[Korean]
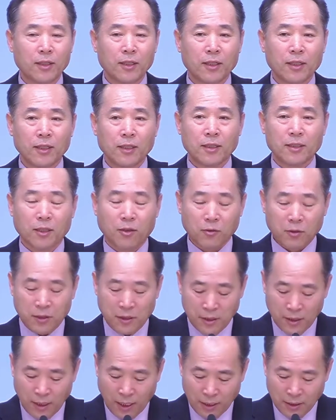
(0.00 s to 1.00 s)
자꾸
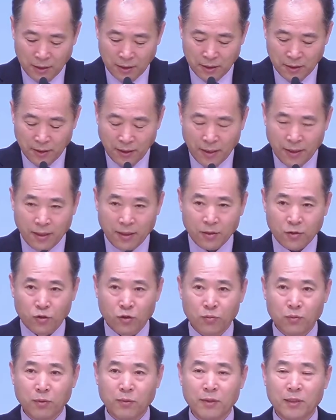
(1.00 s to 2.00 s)
지나치게
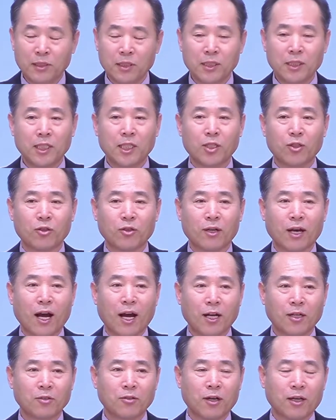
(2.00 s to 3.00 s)
율법을 지키도록
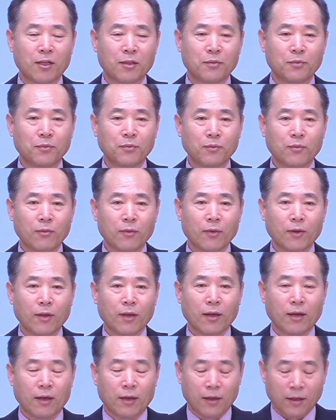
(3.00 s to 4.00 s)
강조하는
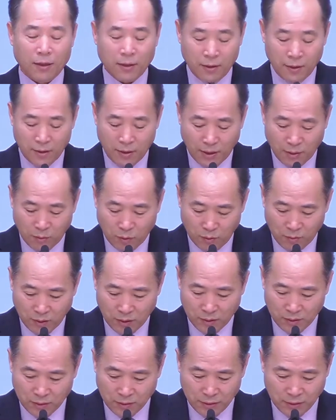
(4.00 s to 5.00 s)
아, 그러다
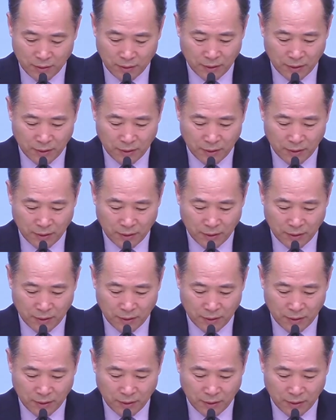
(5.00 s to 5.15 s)
보면